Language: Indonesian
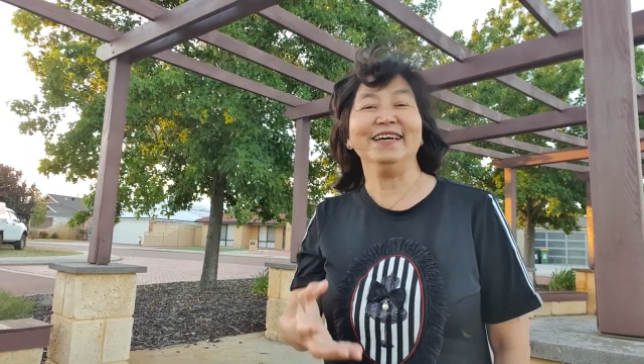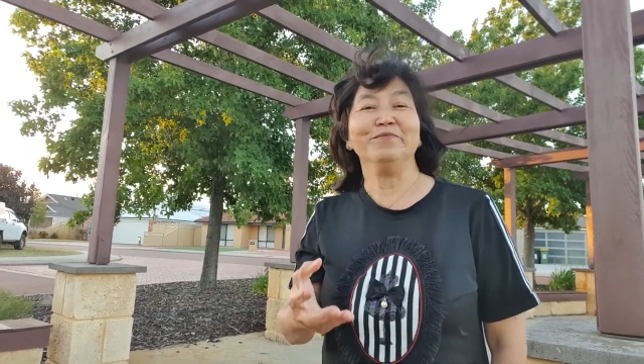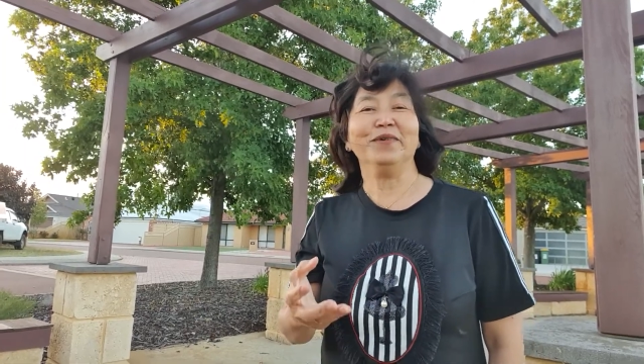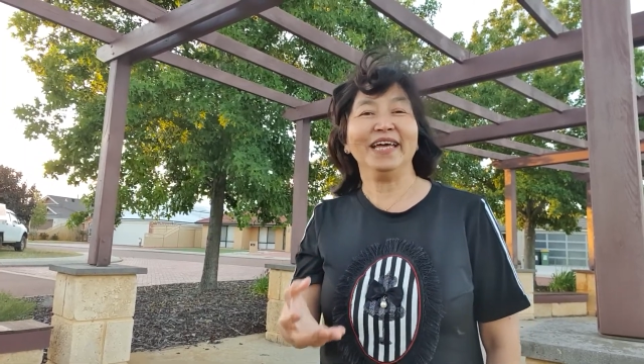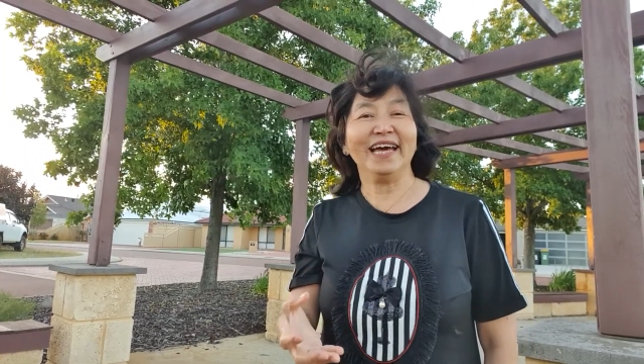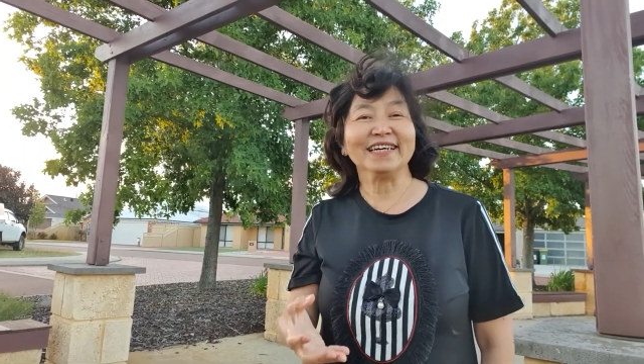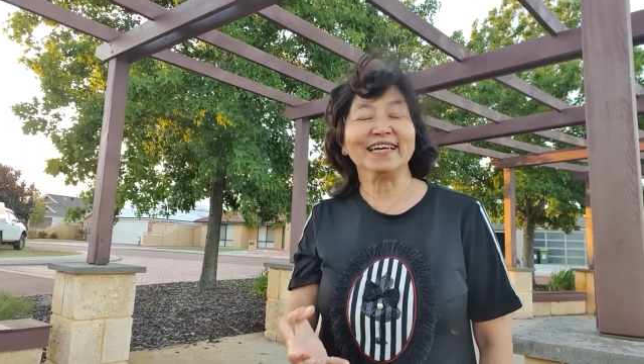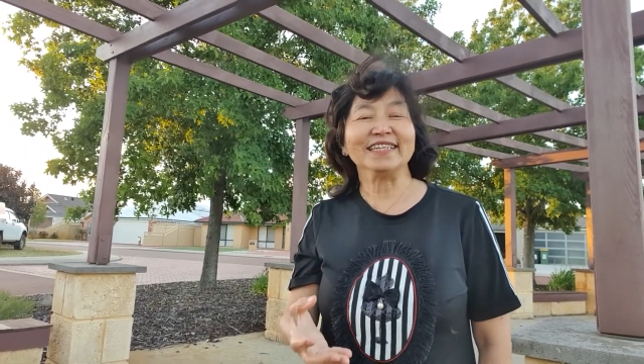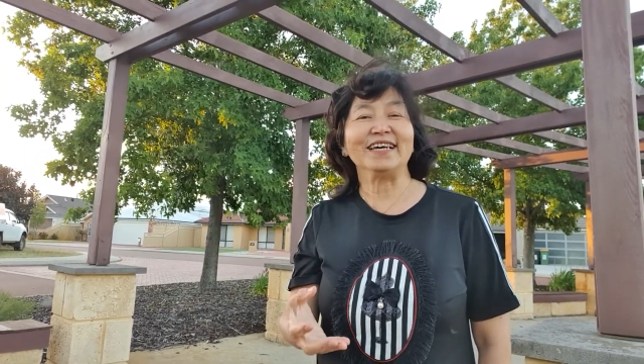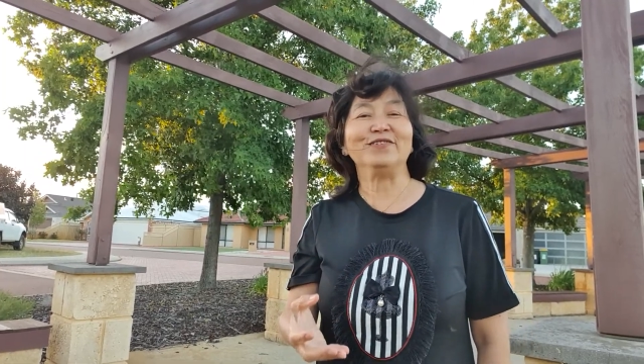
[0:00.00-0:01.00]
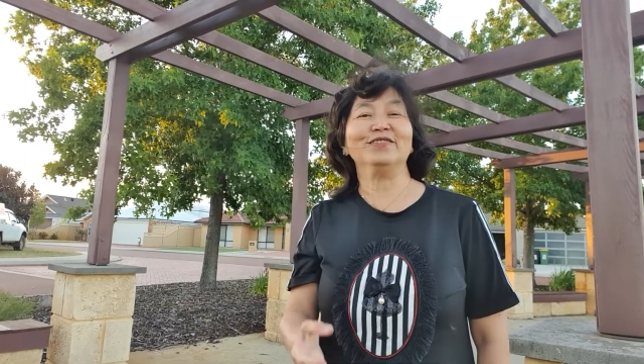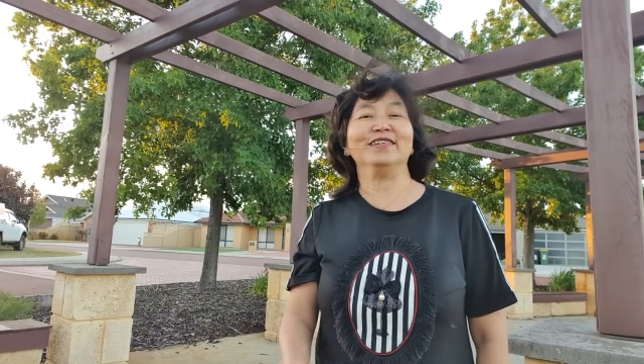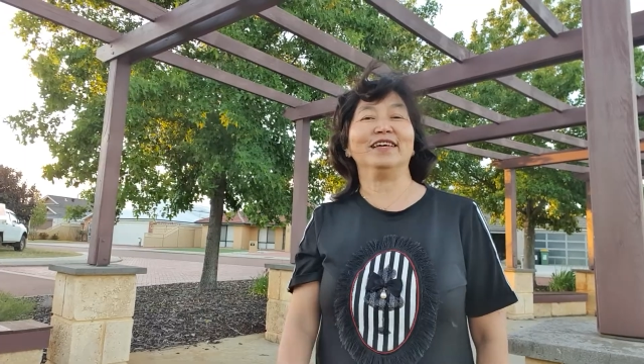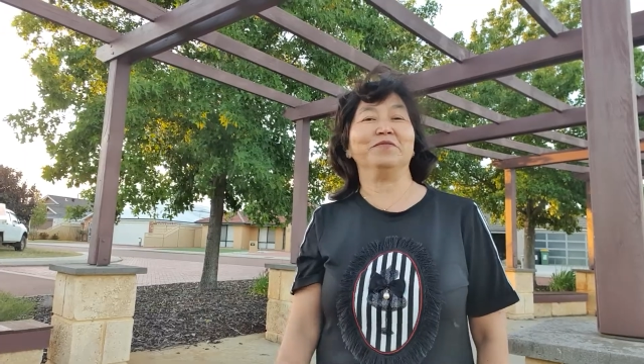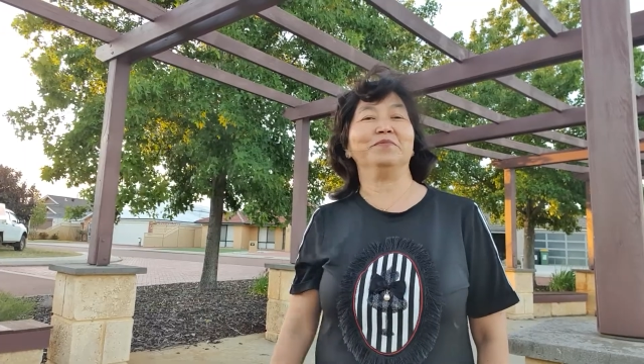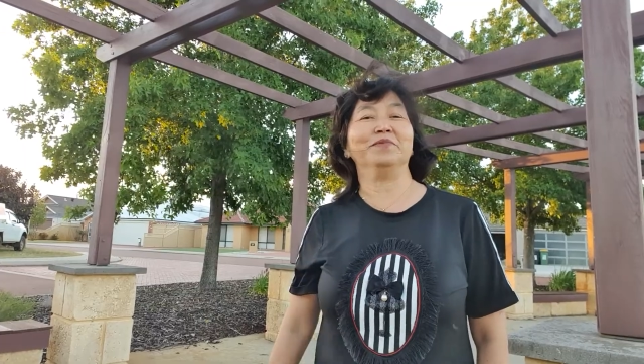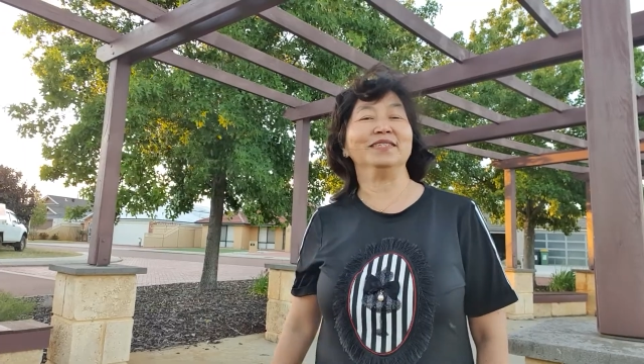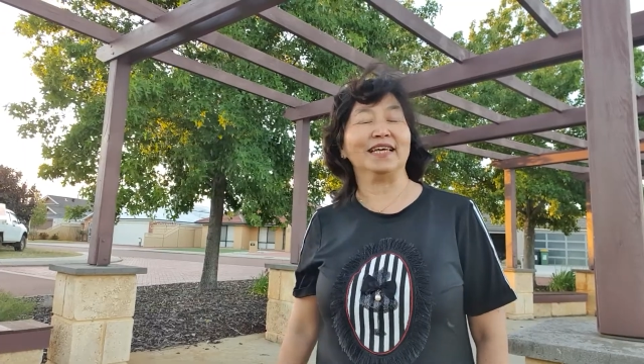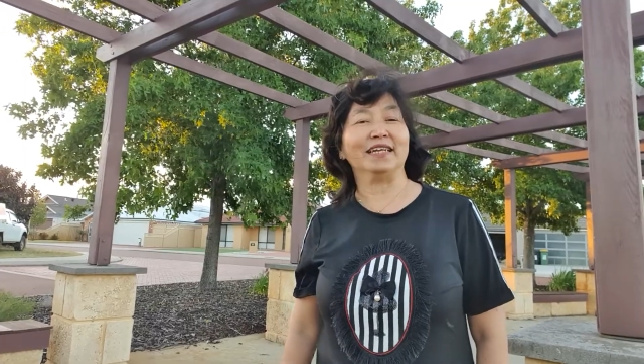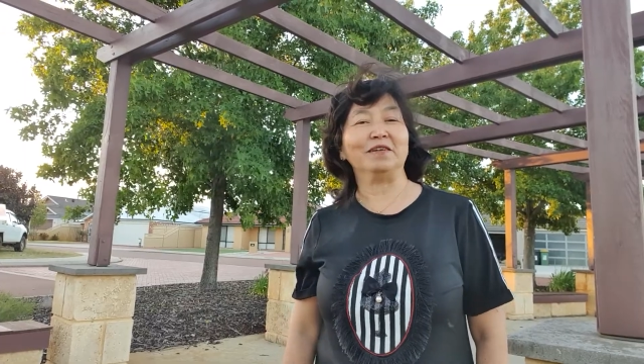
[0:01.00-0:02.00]
Bayangkan kalau tidak
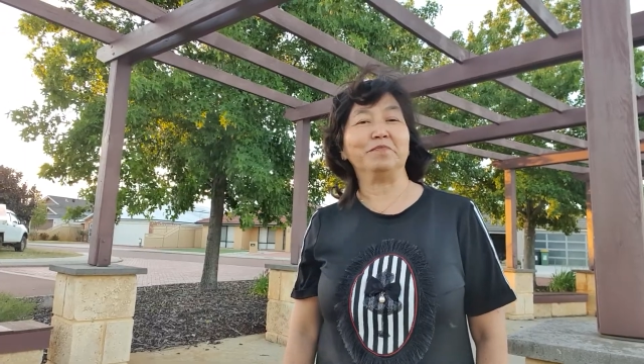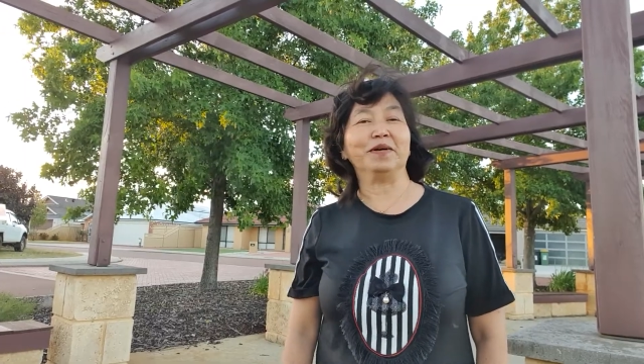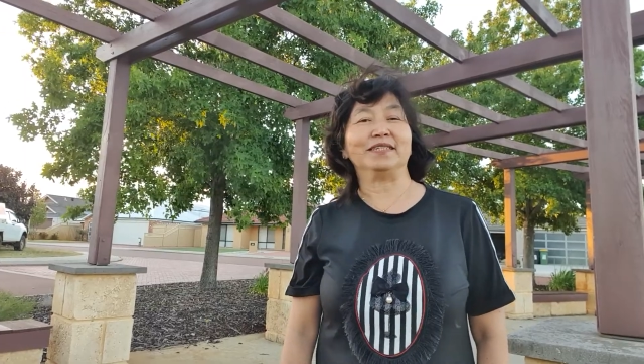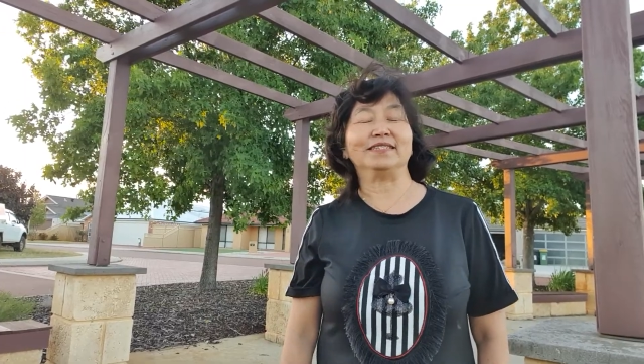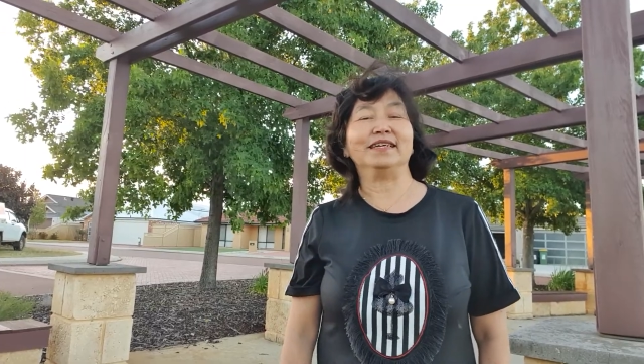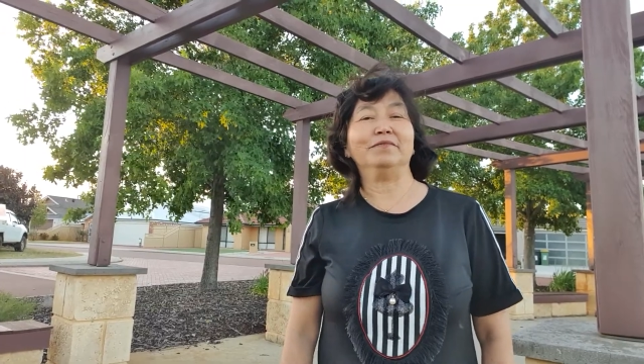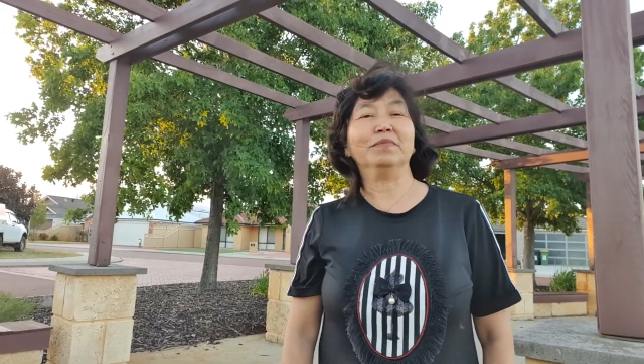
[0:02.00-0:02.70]
bisa dilepas.